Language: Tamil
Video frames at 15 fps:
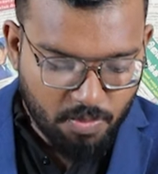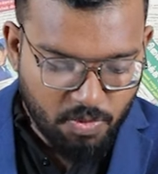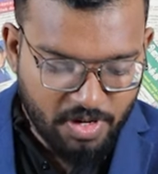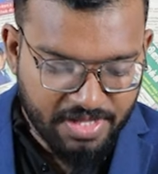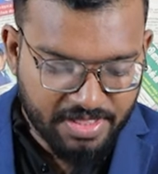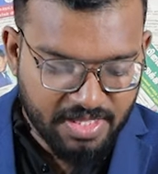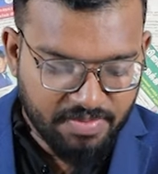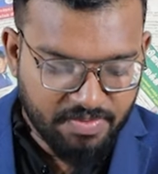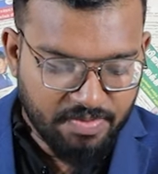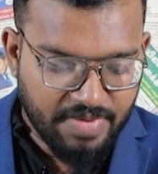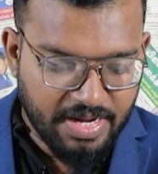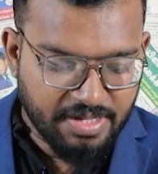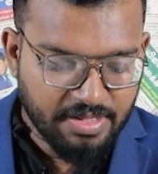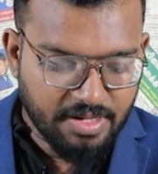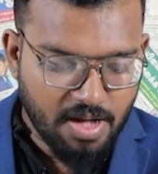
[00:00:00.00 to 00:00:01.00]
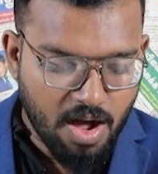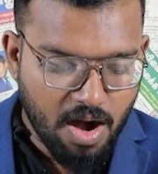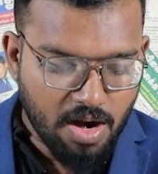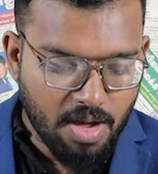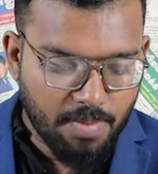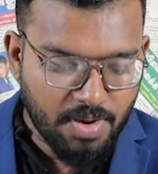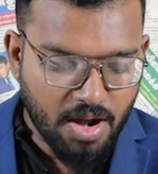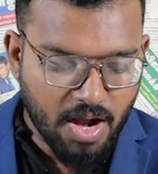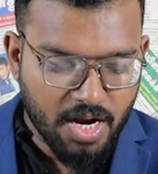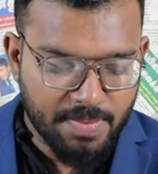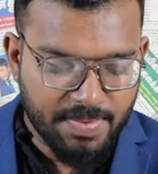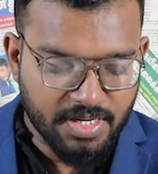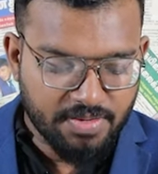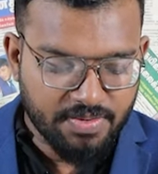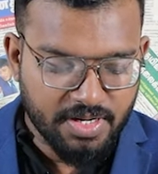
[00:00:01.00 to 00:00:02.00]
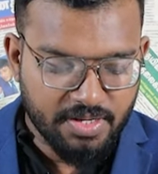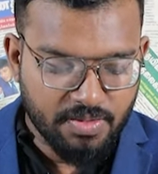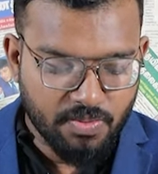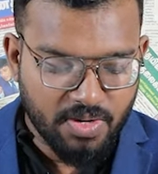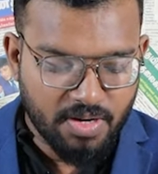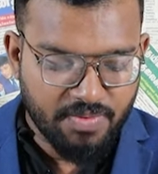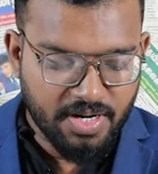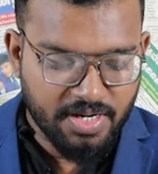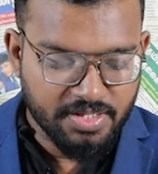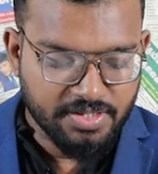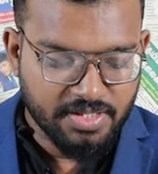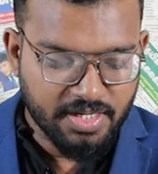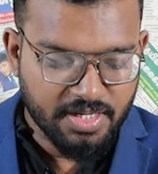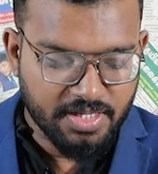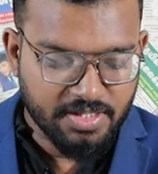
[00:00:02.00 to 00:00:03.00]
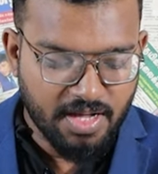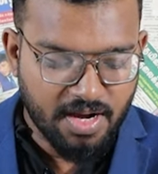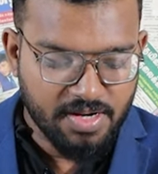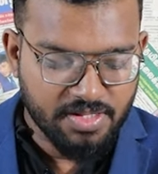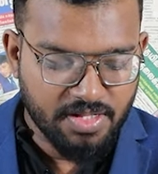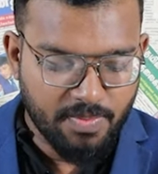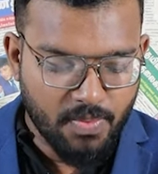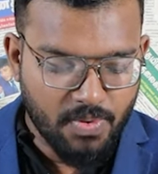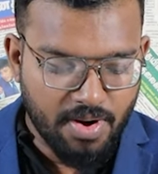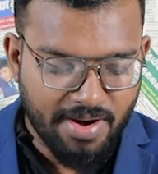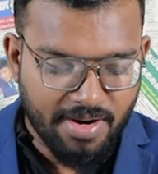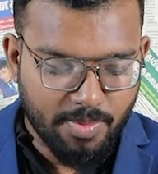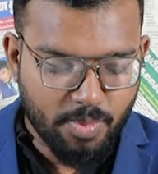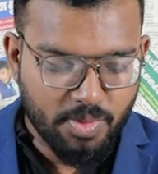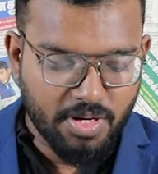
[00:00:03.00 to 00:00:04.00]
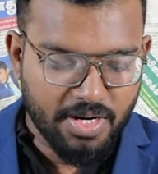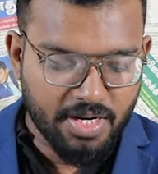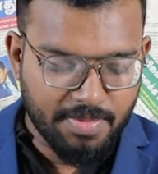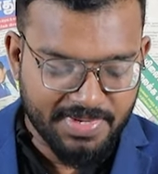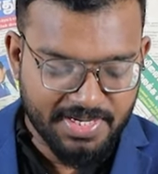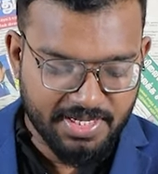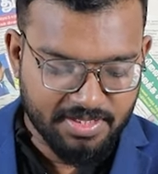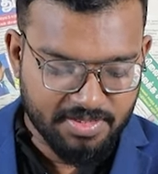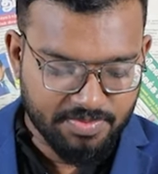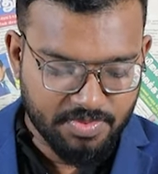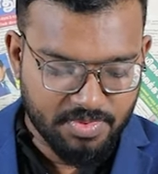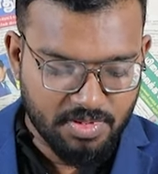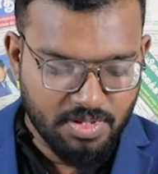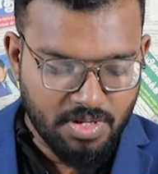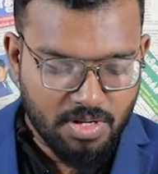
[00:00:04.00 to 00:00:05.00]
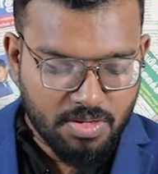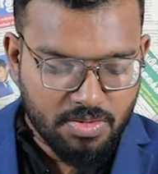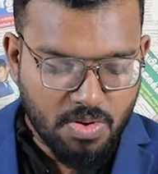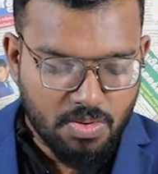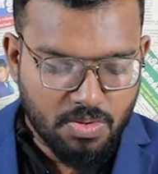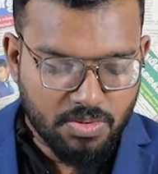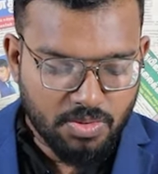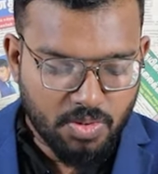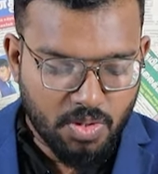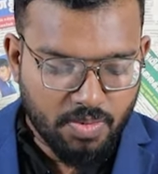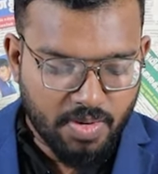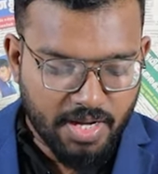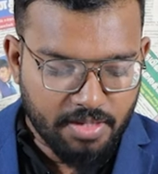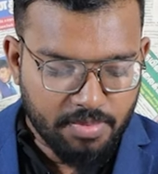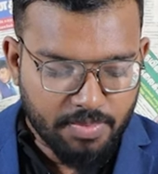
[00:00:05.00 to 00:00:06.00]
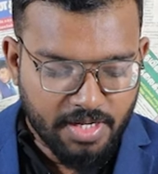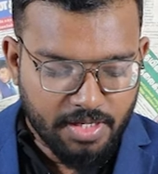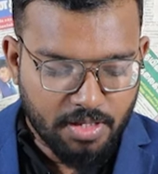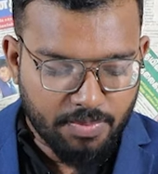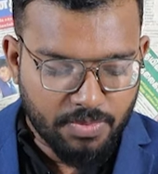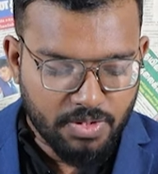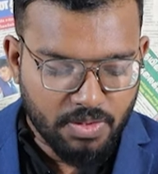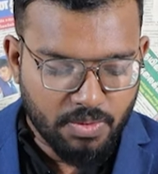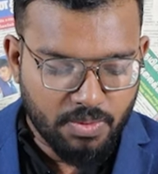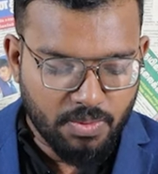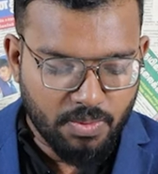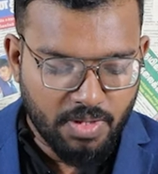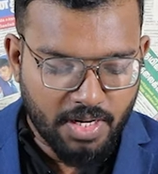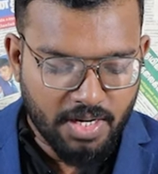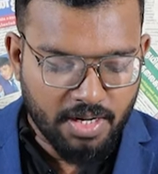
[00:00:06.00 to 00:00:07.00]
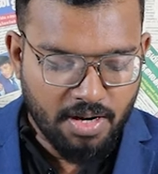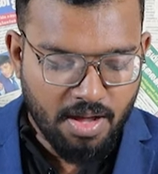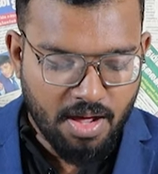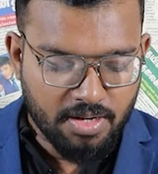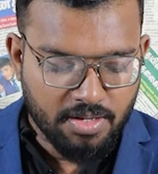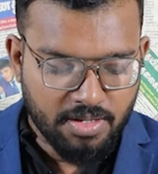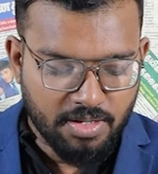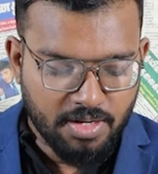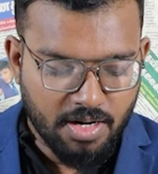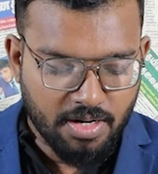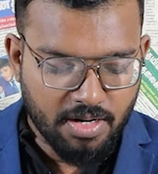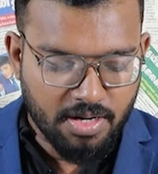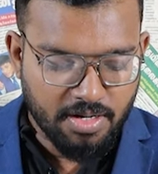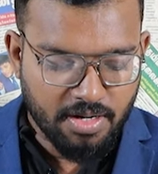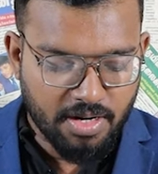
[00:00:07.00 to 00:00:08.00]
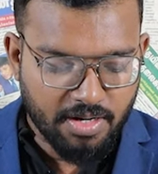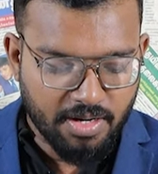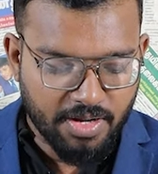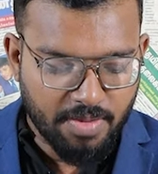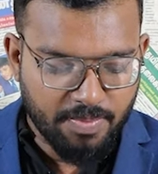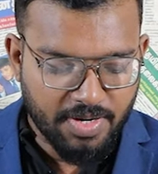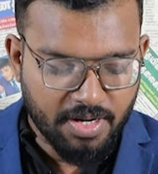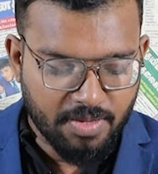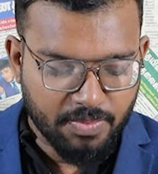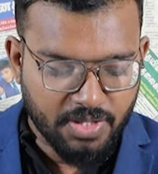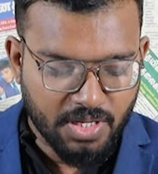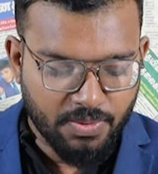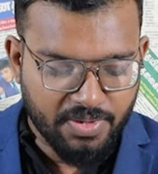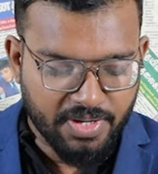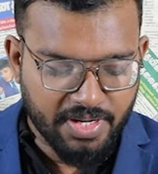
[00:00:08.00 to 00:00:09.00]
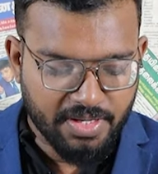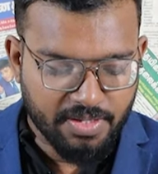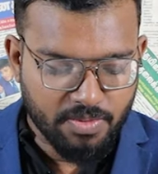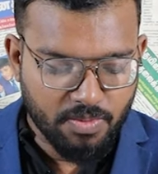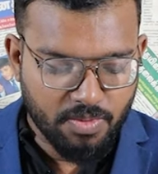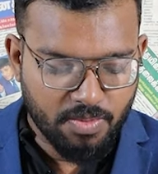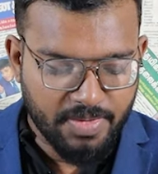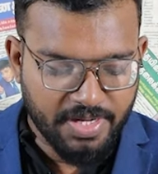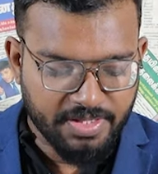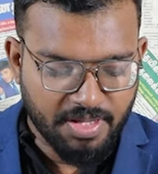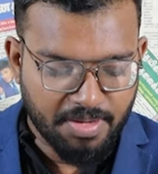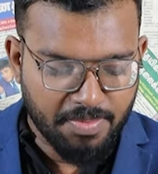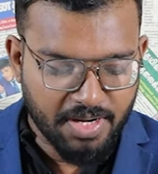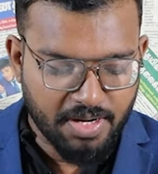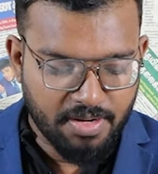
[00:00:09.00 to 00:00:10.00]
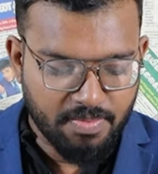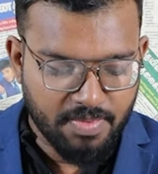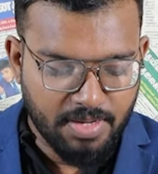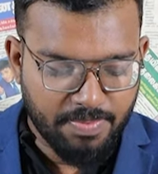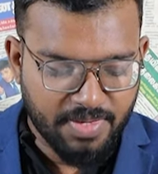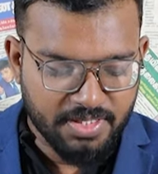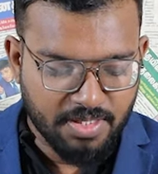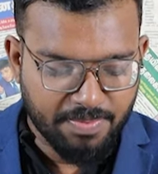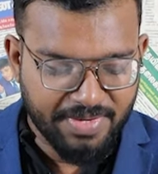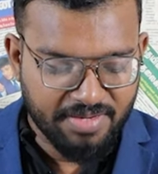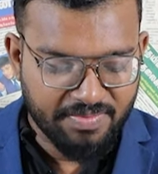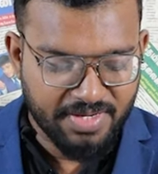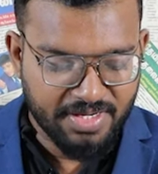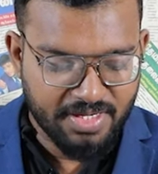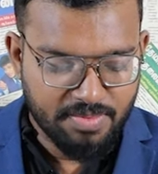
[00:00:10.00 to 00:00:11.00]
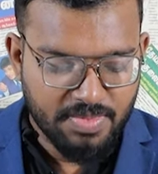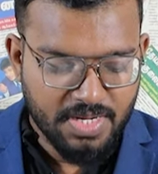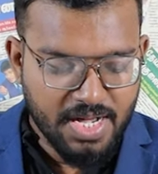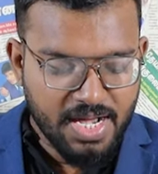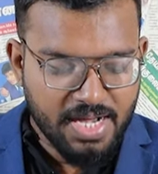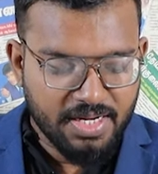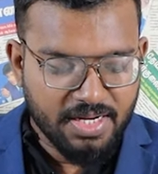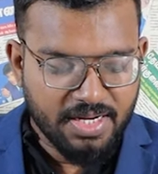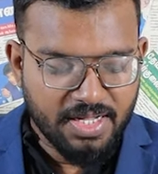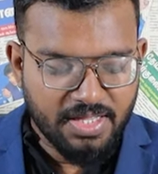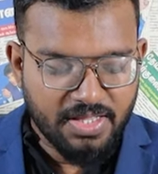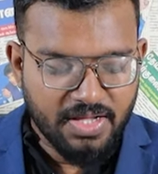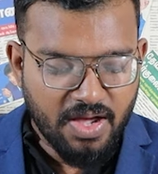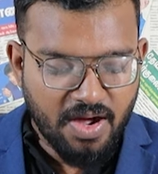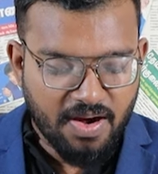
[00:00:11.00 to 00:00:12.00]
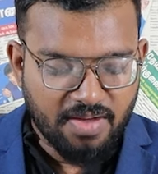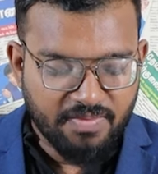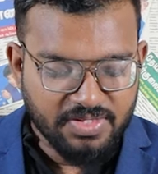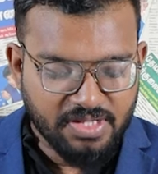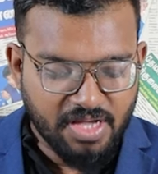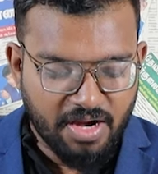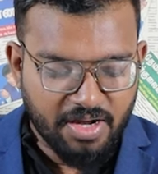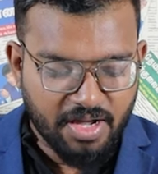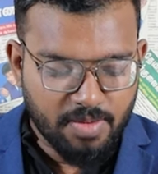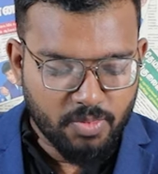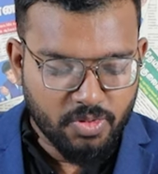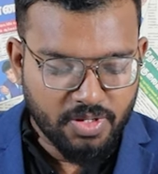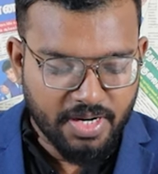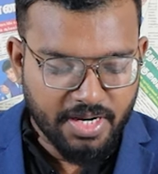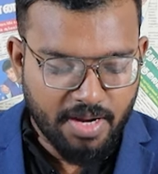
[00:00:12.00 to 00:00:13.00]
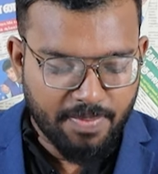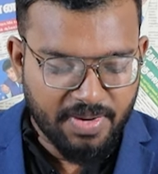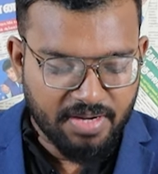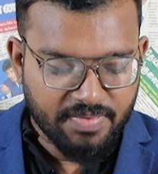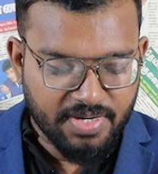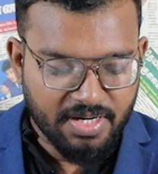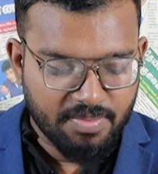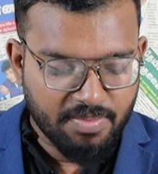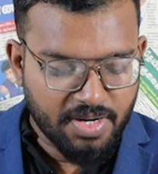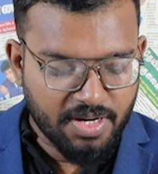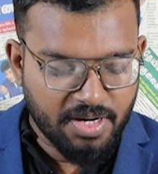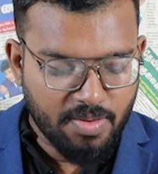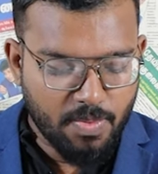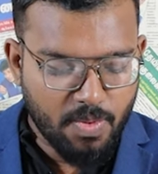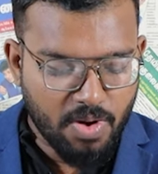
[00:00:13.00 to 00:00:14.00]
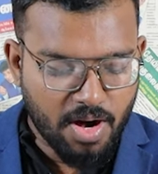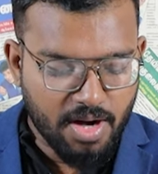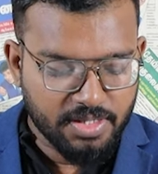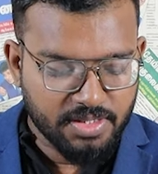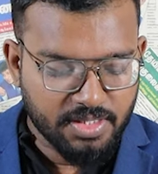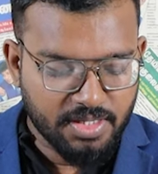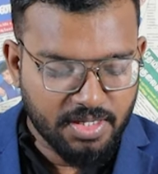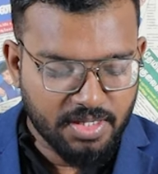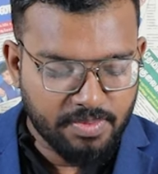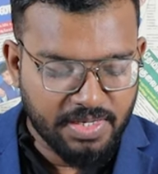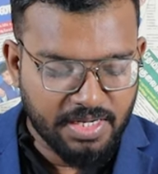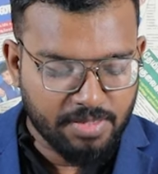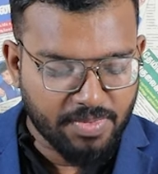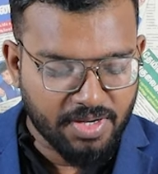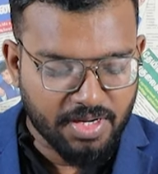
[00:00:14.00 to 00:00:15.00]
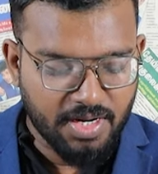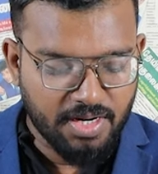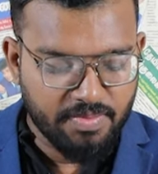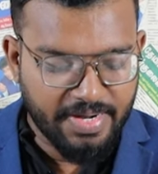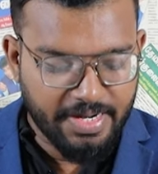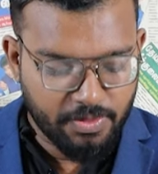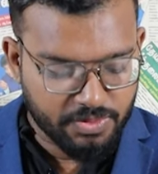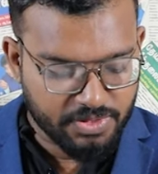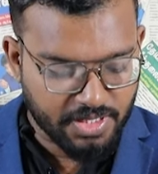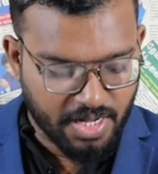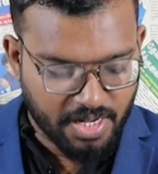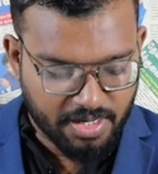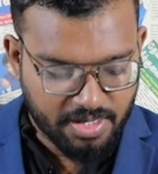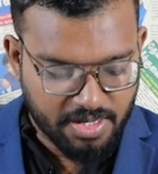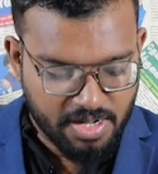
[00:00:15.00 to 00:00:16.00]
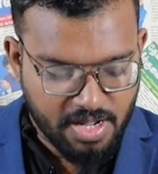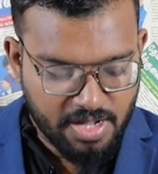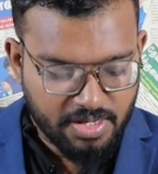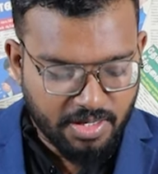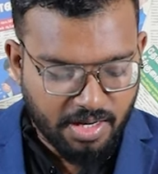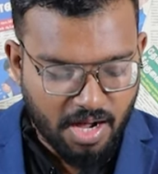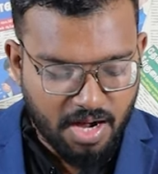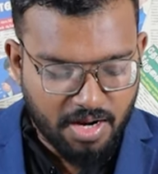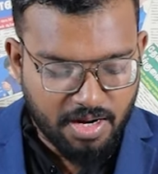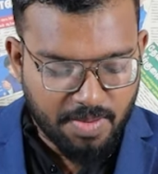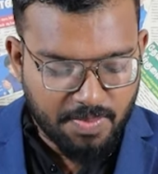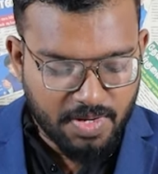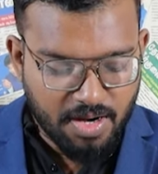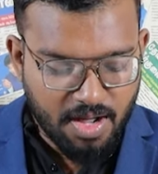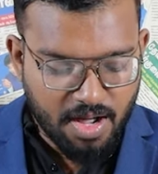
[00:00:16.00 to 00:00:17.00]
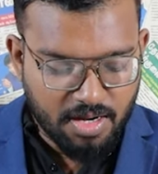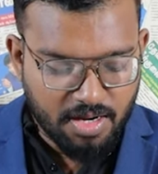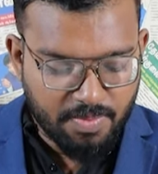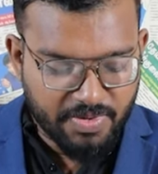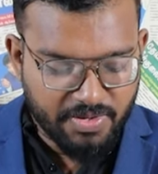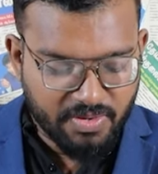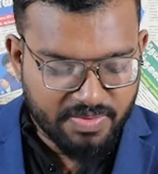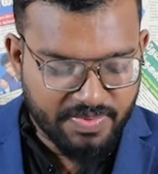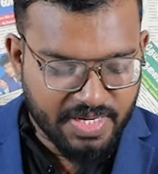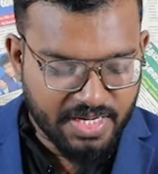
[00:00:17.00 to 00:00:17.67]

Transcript: முல்லைத்தீவு வலிந்து காணாமல் ஆக்கப்பட்டவர்களின் உறவுகளின் சங்கத்தால் இந்த போராட்டம் முன்னெடுக்கப்பட்டது கொக்கு தொடுவாய் மனித புதைகுழி உள்ளடங்களாக நாட்டில் கண்டறியப்பட்ட புதைகுழிகளின் உண்மைத்தன்மைகள் வெளிப்படுத்தப்பட வேண்டும் நீதியான விசாரணைகள் முன்னெடுக்கப்பட வேண்டும் என்று போராட்டத்தில் ஈடுபட்ட மக்கள் வலியுறுத்தினர் காணாமல் ஆக்கப்பட்டோர்